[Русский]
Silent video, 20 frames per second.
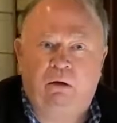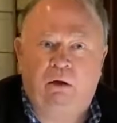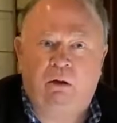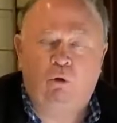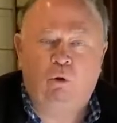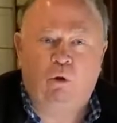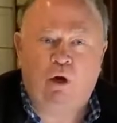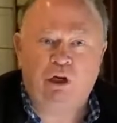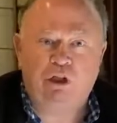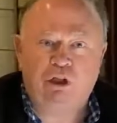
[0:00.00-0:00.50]

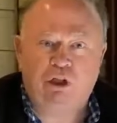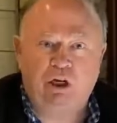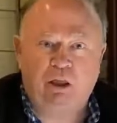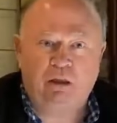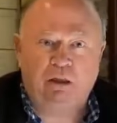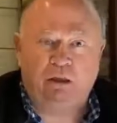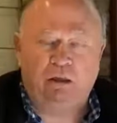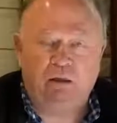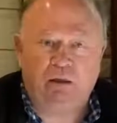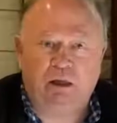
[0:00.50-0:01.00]

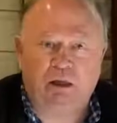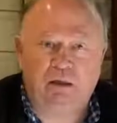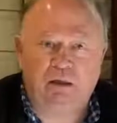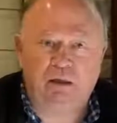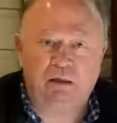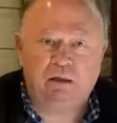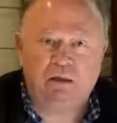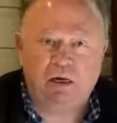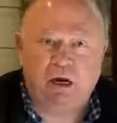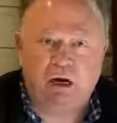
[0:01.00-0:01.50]
Лукашенко на
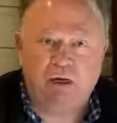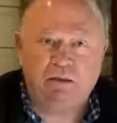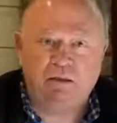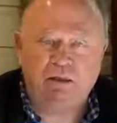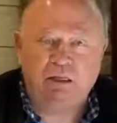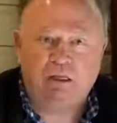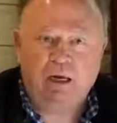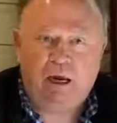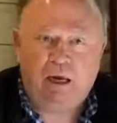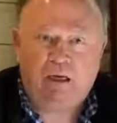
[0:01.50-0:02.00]
глазах
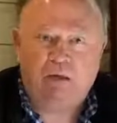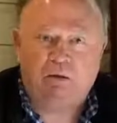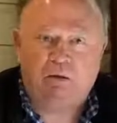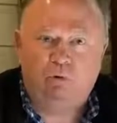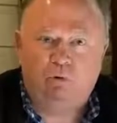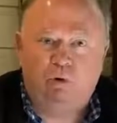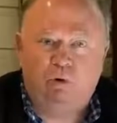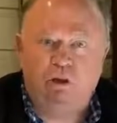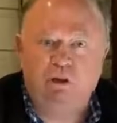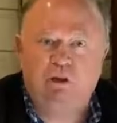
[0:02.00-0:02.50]
теряет
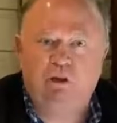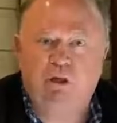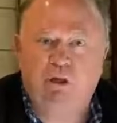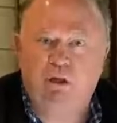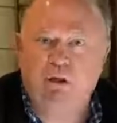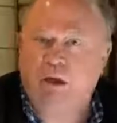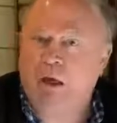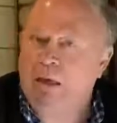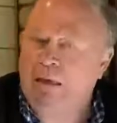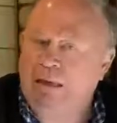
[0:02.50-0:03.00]

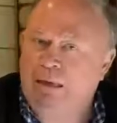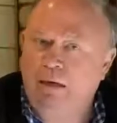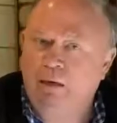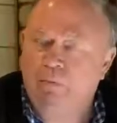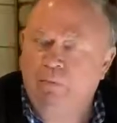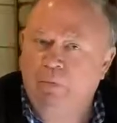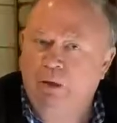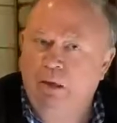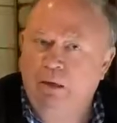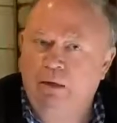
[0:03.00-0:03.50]
Лукашенко. Или
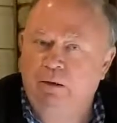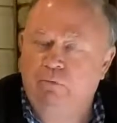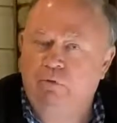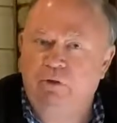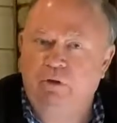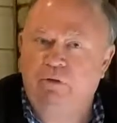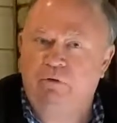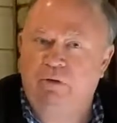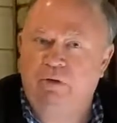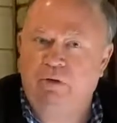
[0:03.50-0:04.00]
мы его
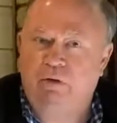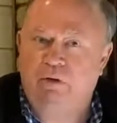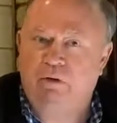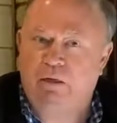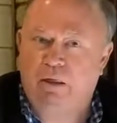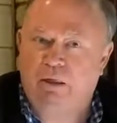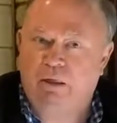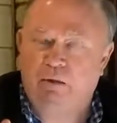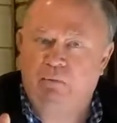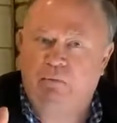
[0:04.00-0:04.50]
не видели
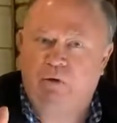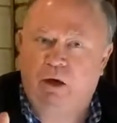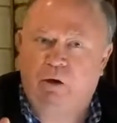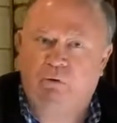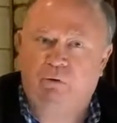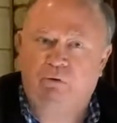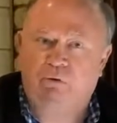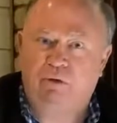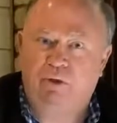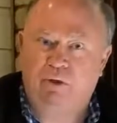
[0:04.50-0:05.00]
таким,
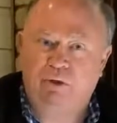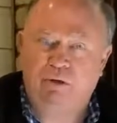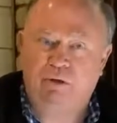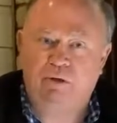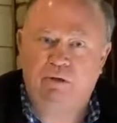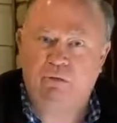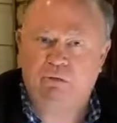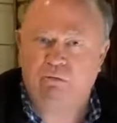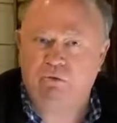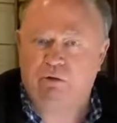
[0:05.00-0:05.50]
какой он есть
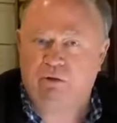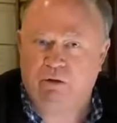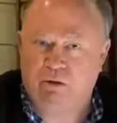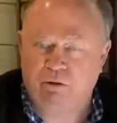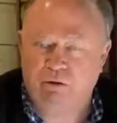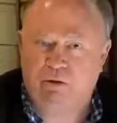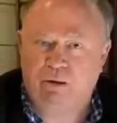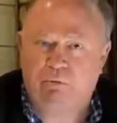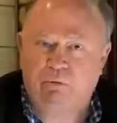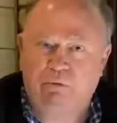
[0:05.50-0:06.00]
сегодня на
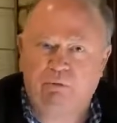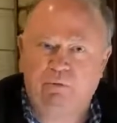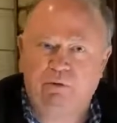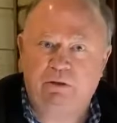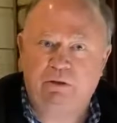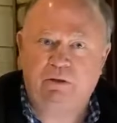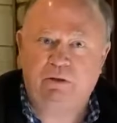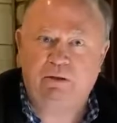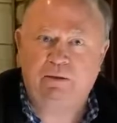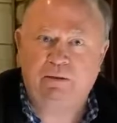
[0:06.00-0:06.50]
самом
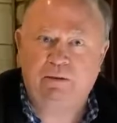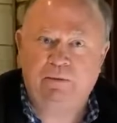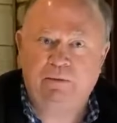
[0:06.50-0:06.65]
деле –